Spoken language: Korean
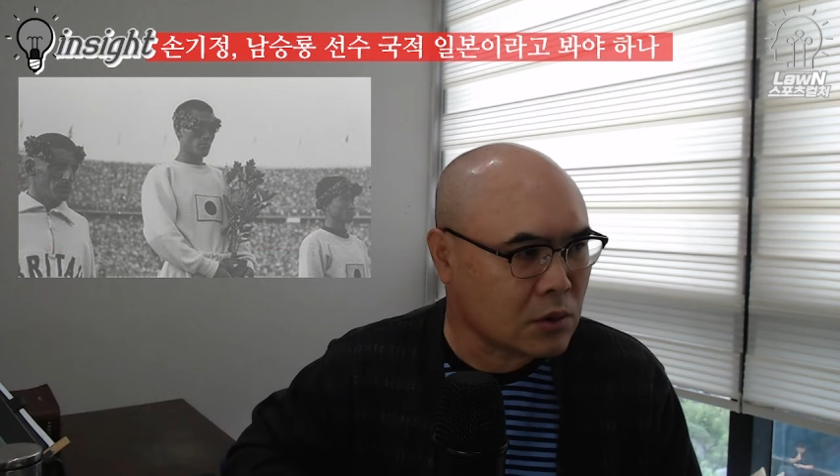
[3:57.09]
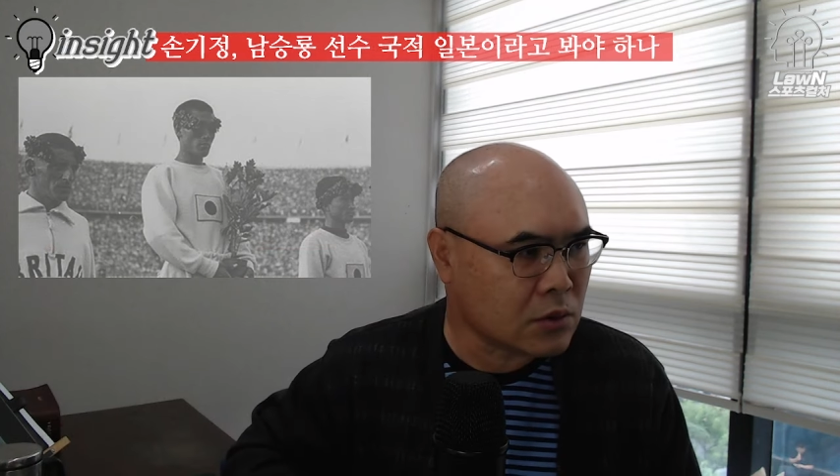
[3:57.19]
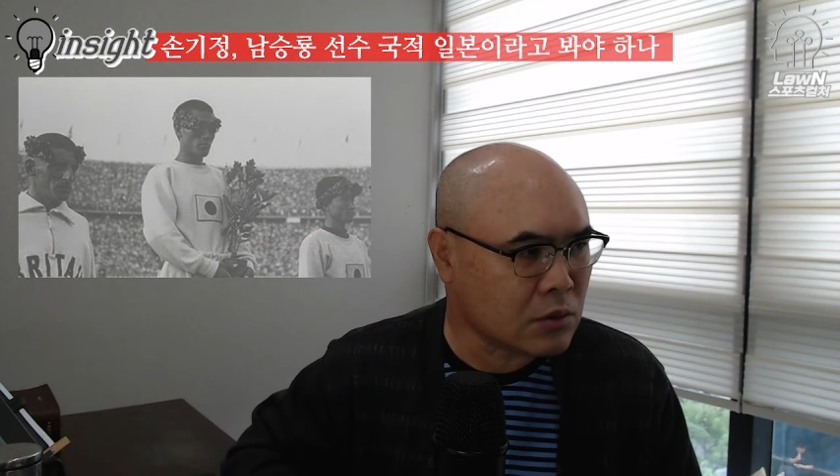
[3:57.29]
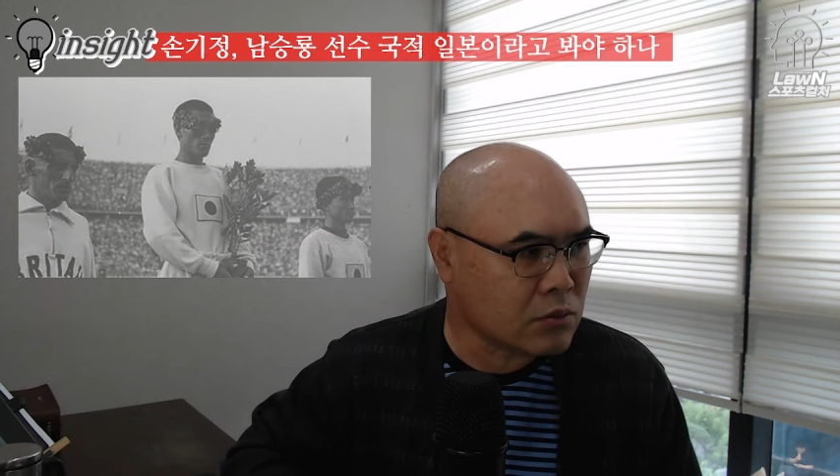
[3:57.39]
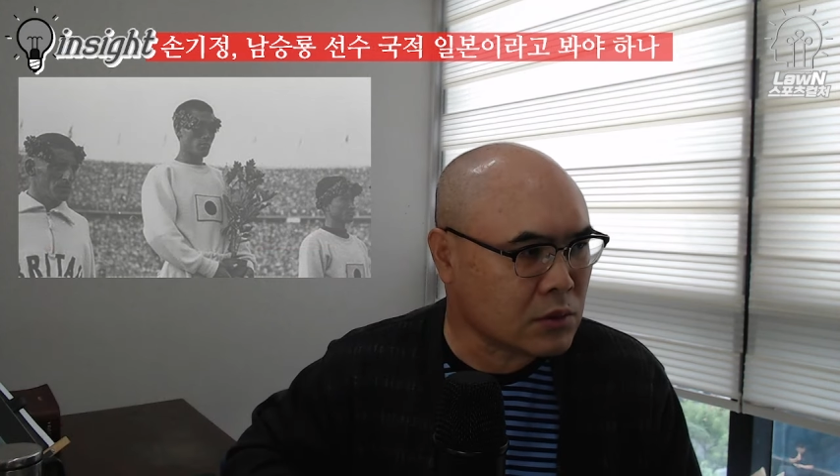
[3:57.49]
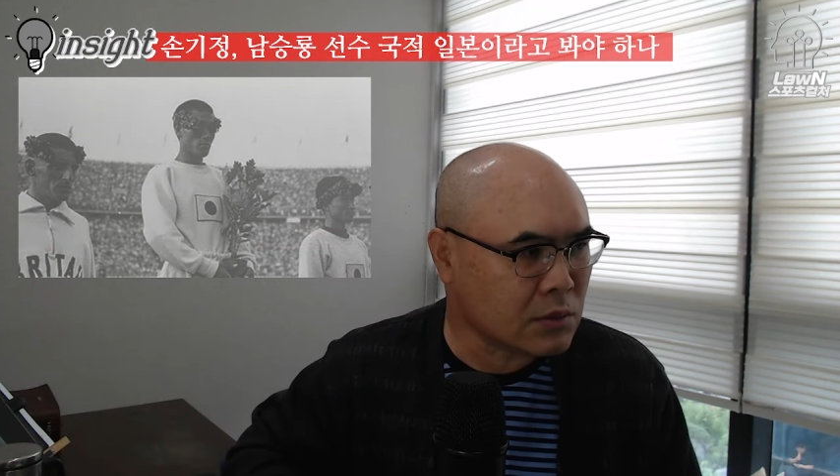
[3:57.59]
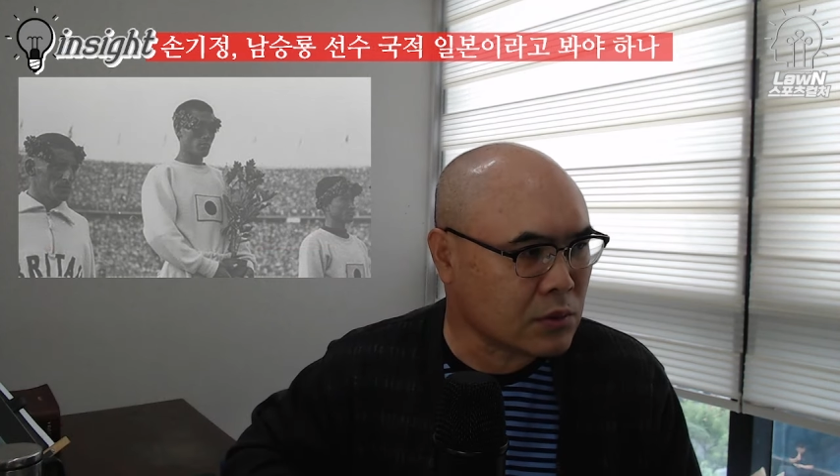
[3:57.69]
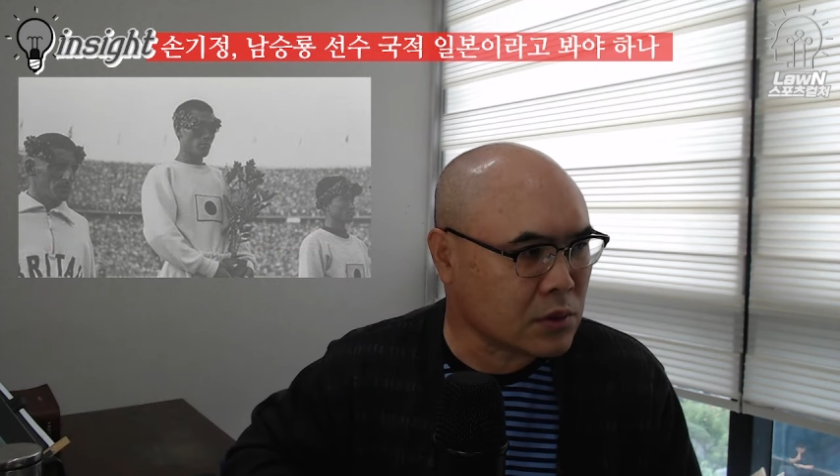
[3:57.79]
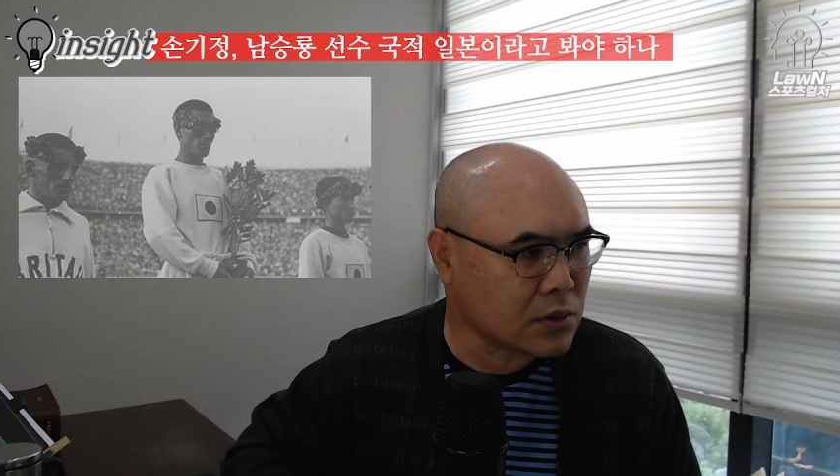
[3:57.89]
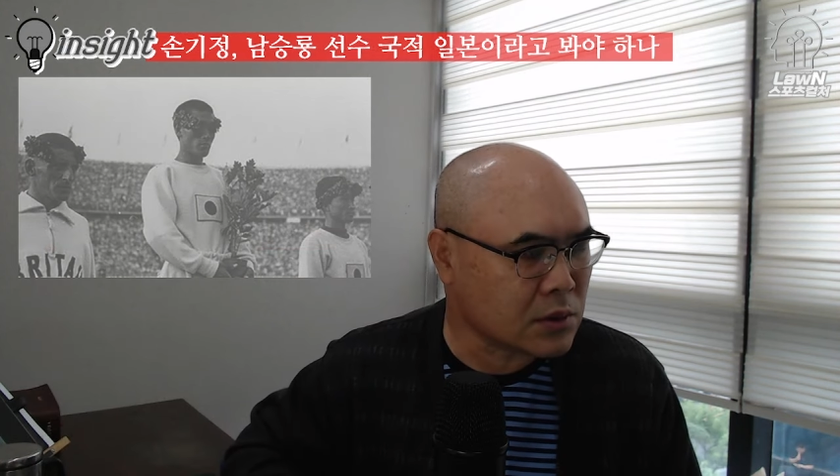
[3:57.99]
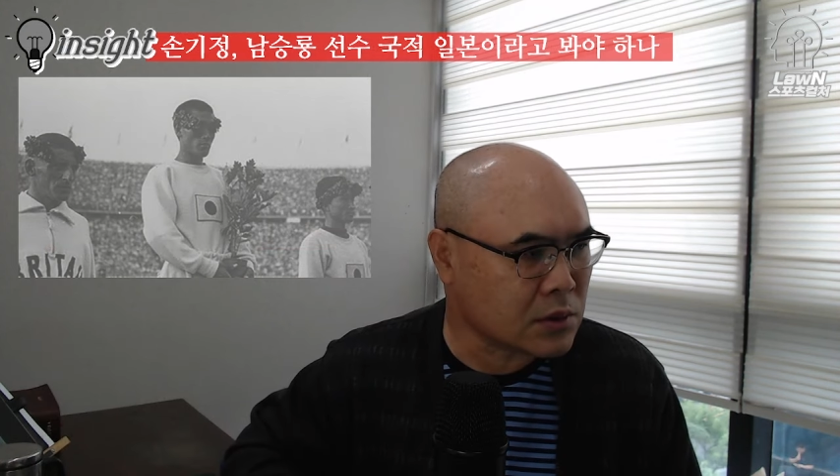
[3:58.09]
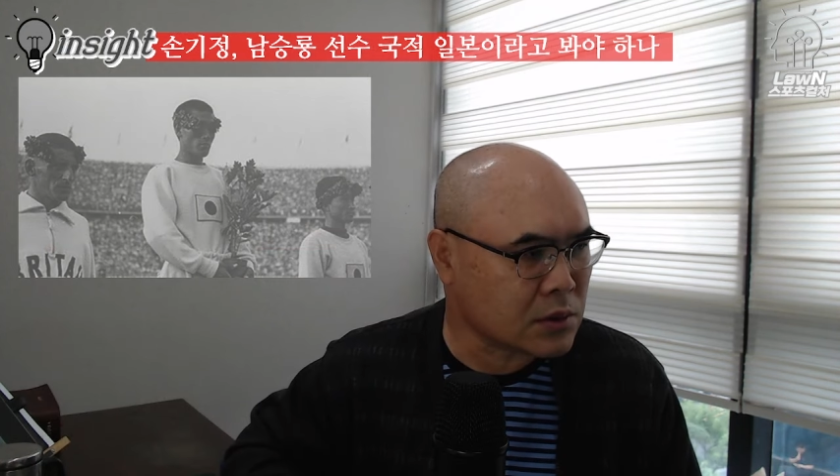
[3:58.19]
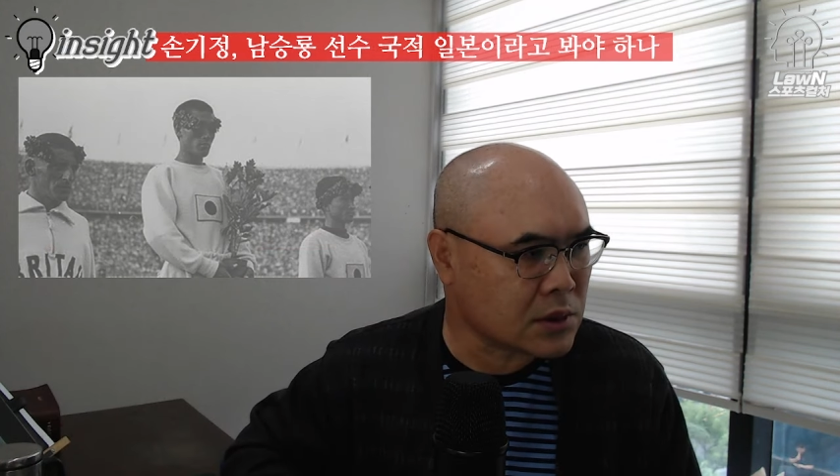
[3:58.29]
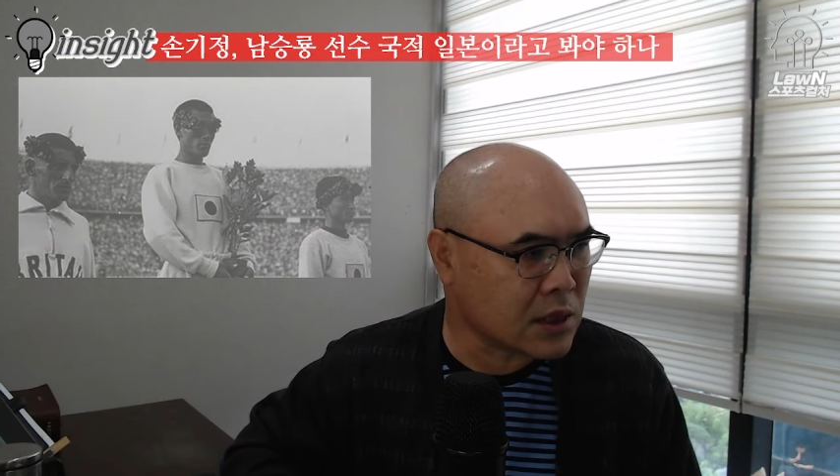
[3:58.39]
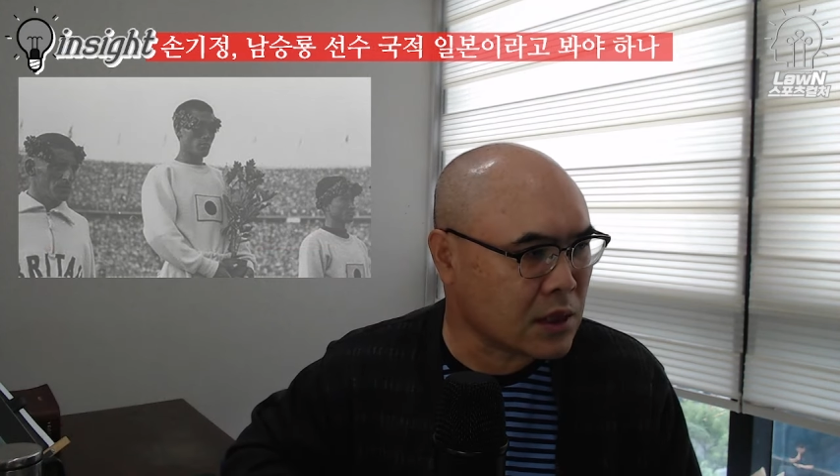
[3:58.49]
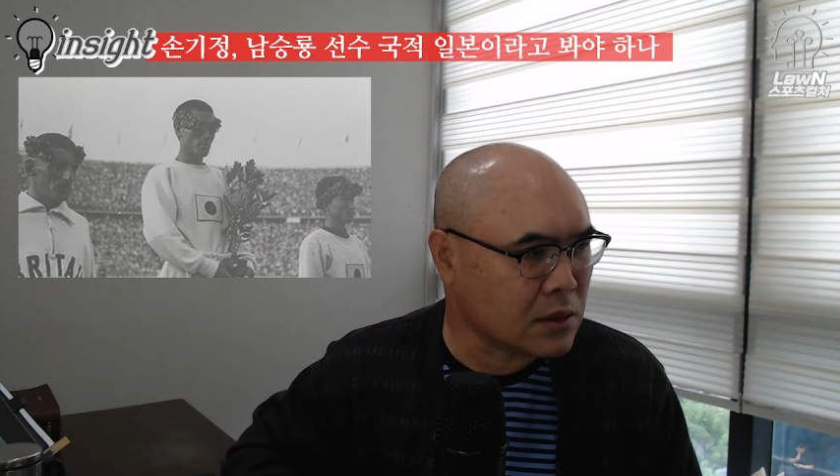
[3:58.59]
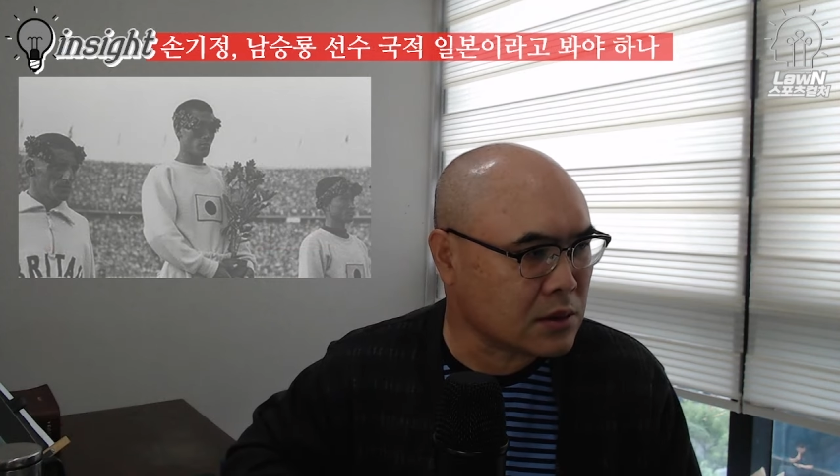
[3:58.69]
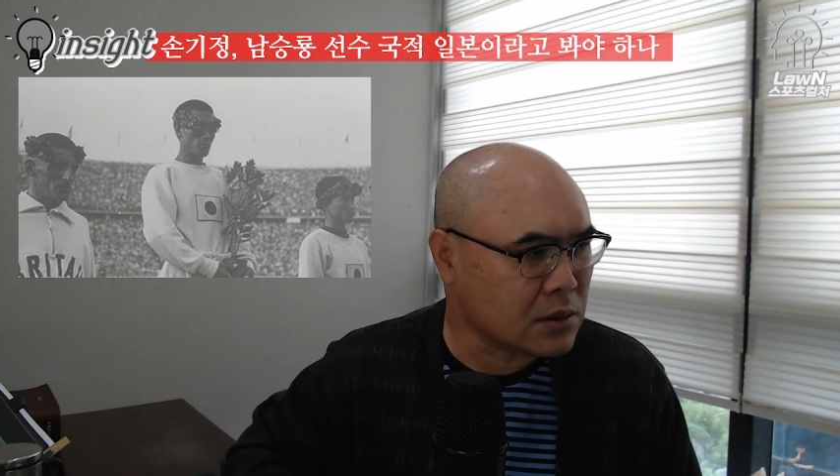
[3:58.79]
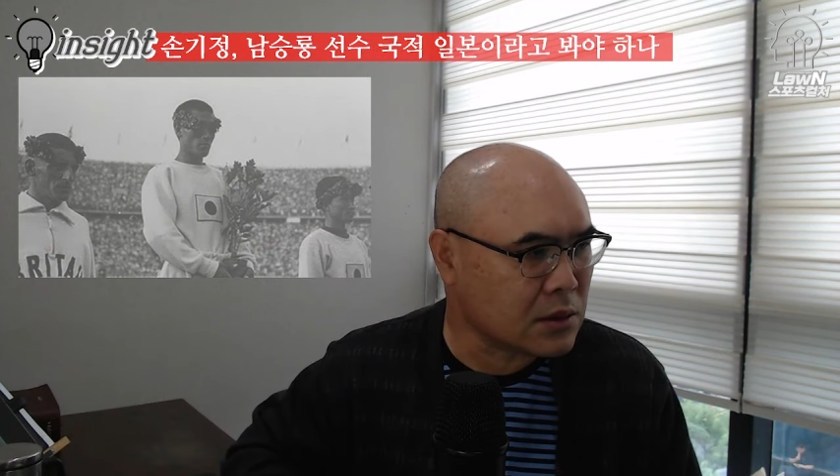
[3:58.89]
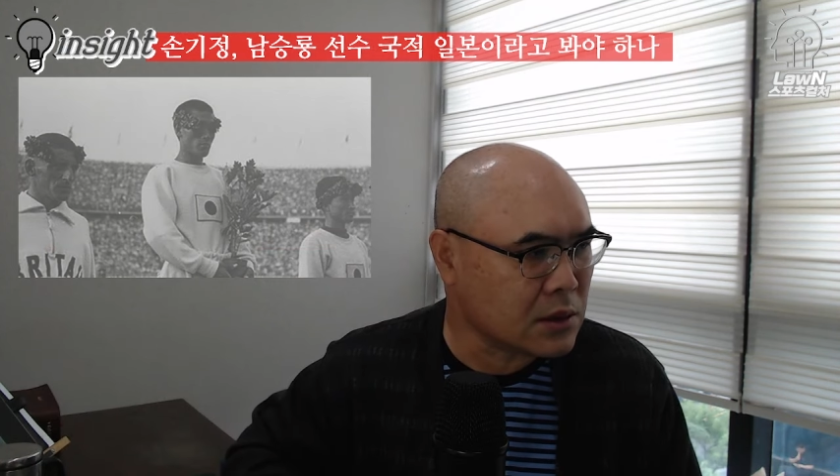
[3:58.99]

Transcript: 여러분 한번 그 생각을